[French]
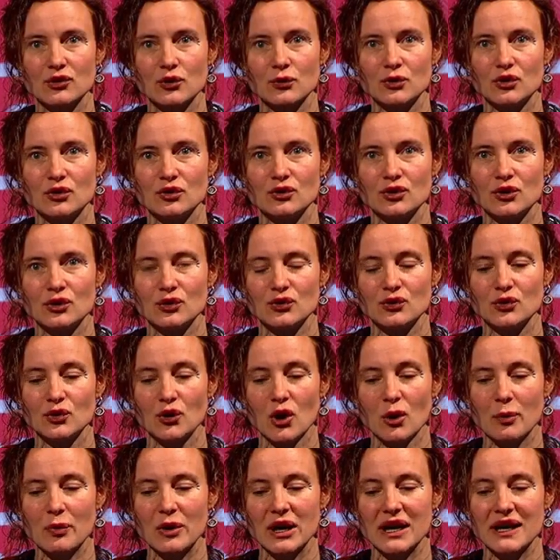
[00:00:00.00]
de que tu
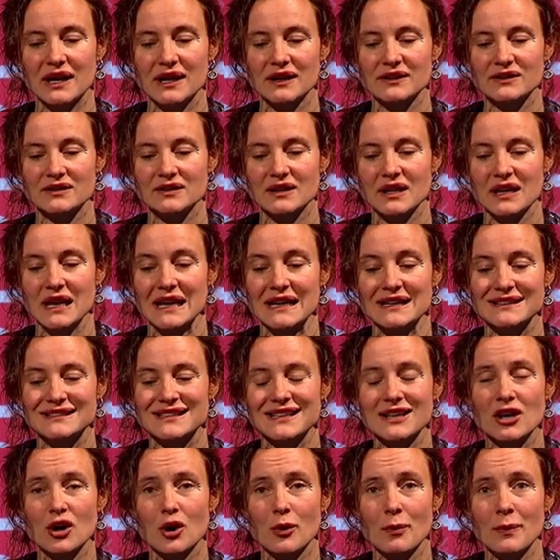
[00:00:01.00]
empruntes, c'est
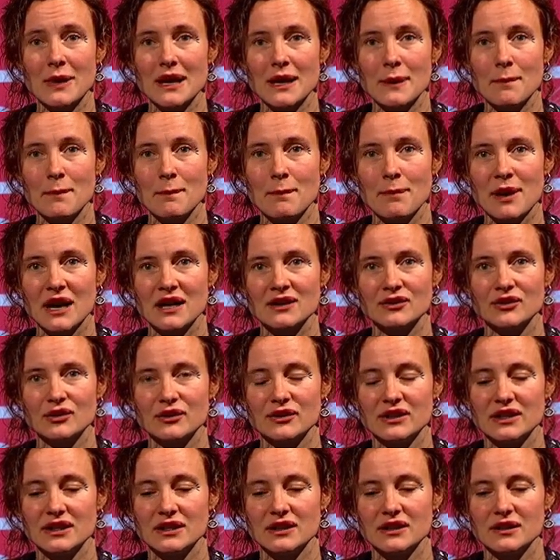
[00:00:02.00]
quand même
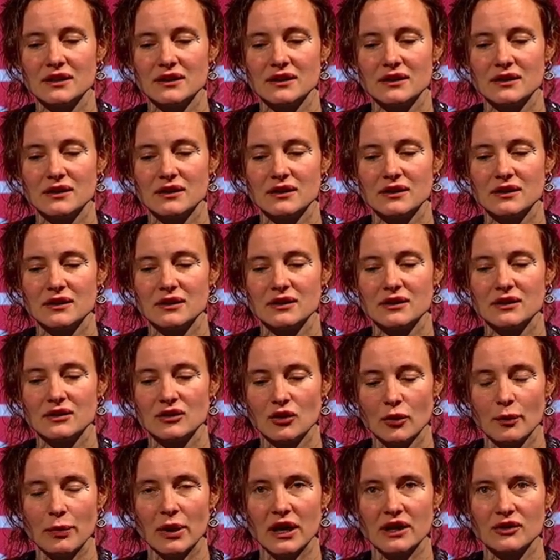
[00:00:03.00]
pardonner
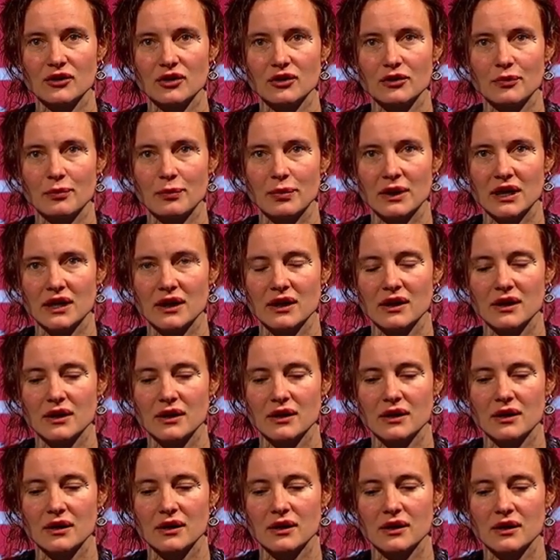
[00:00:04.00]
ne pardonne pas.
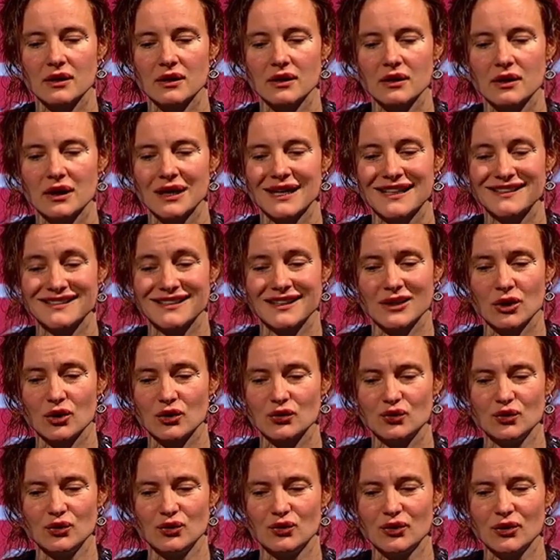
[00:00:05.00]
C'est quand
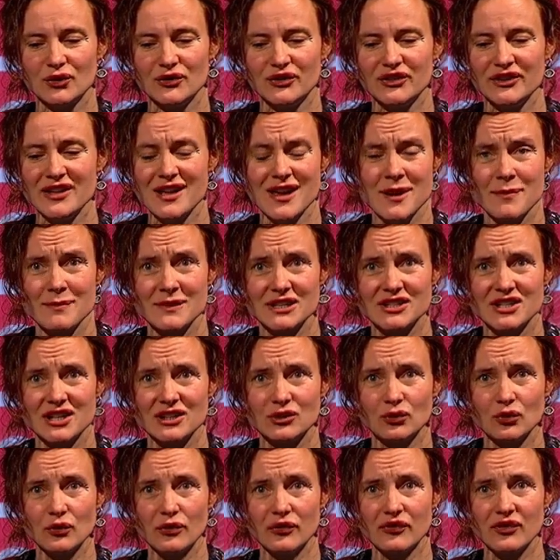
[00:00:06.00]
tu te dis mais j'ai
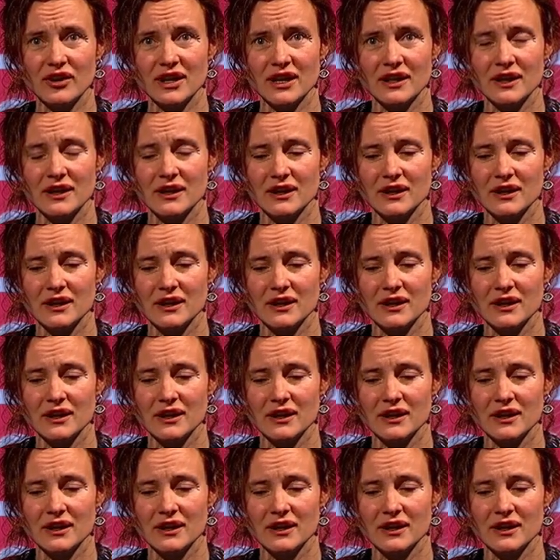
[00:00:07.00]
tout fait